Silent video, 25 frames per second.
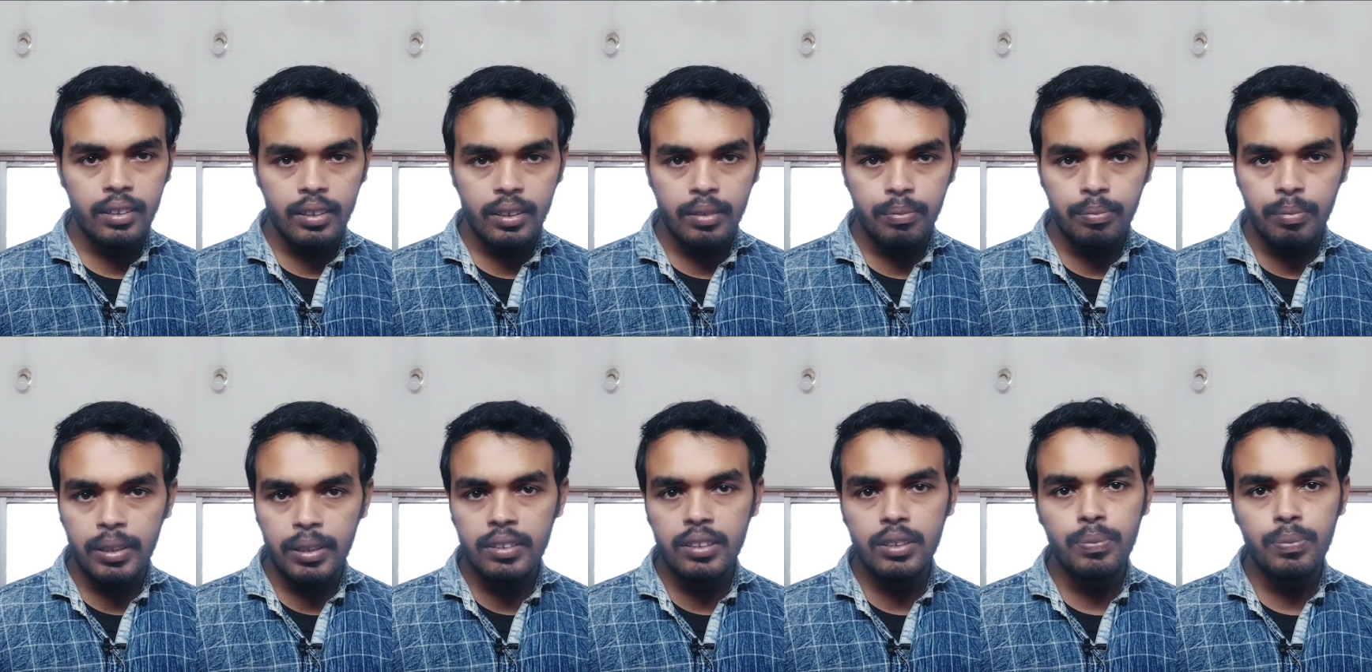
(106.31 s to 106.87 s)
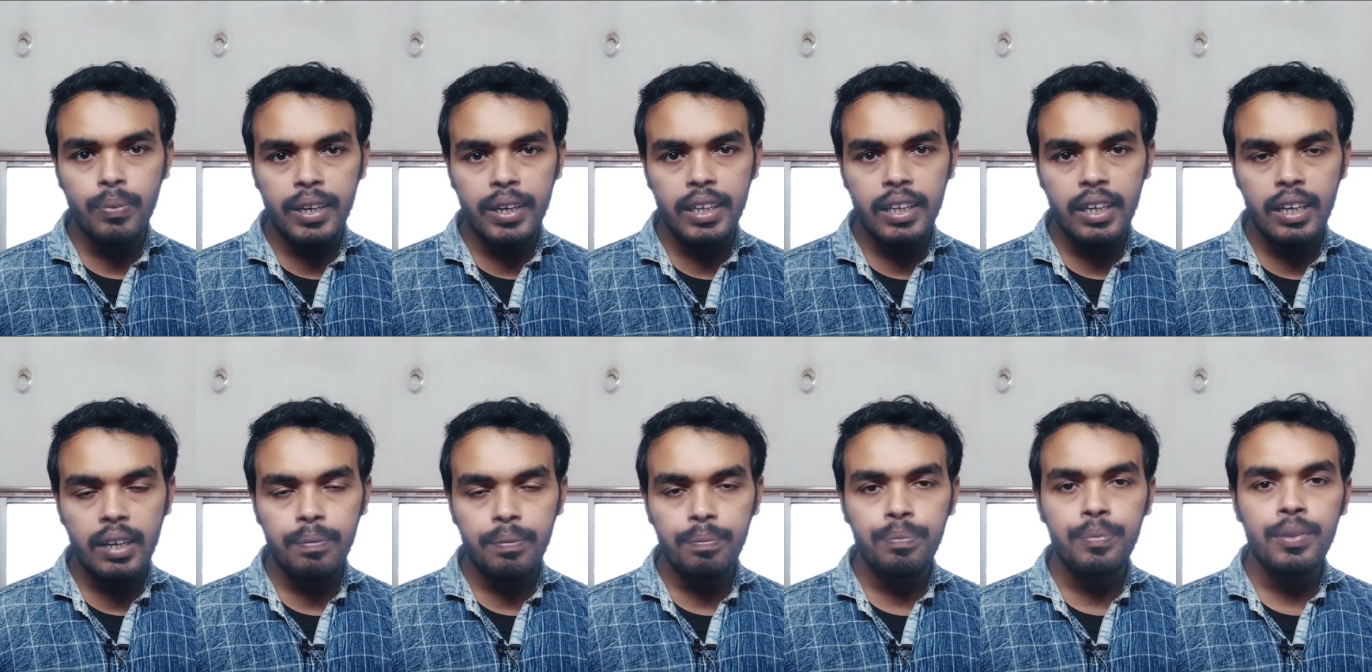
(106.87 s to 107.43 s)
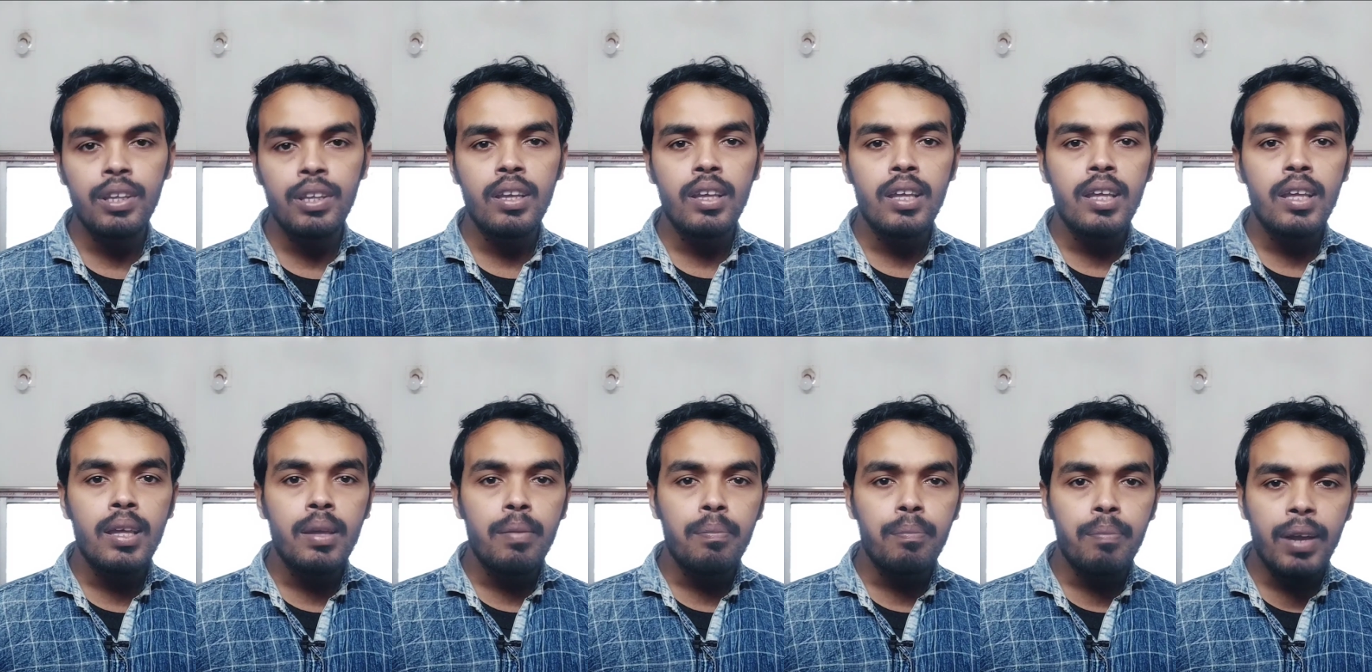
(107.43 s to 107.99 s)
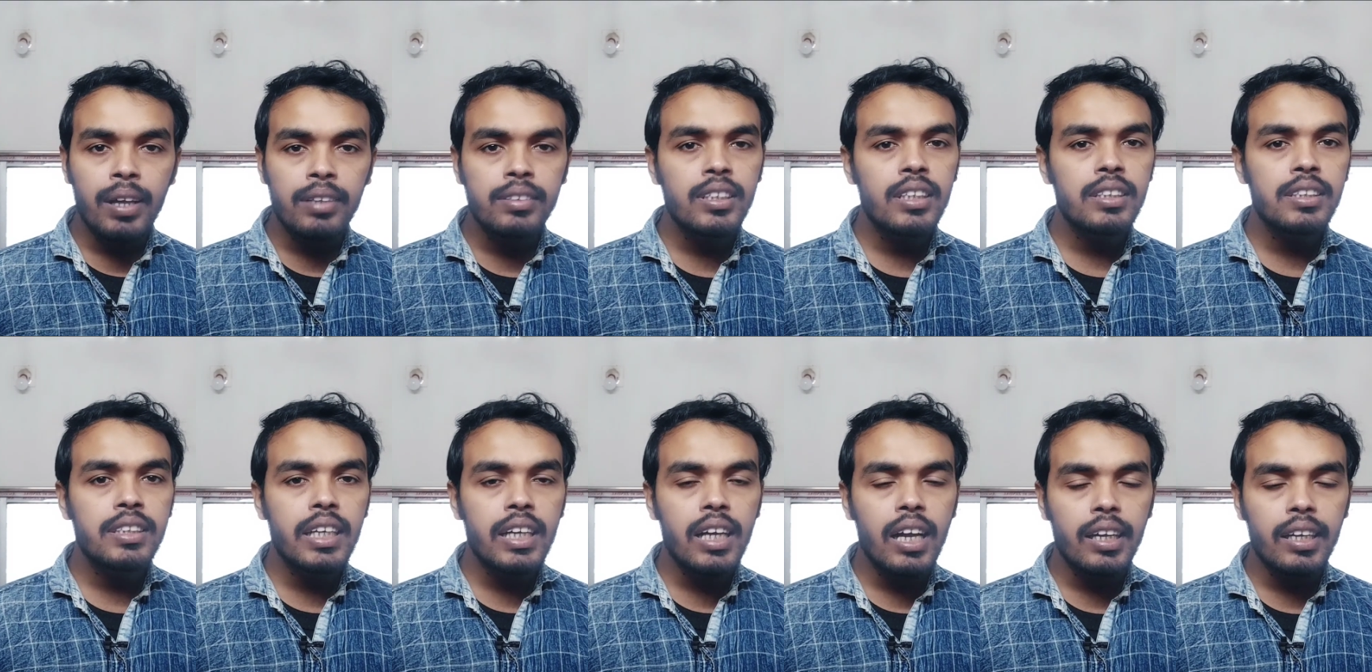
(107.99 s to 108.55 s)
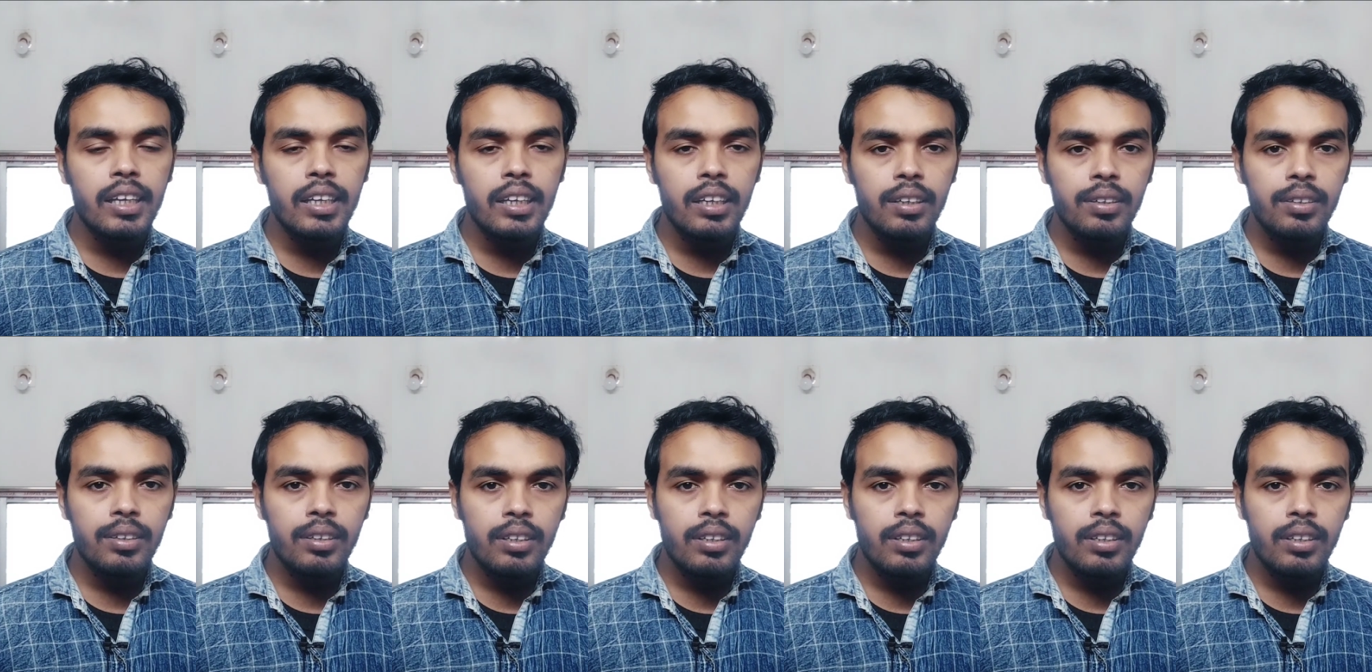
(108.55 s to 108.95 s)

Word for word: मैसेज पाठेगा मैसेज देगा कि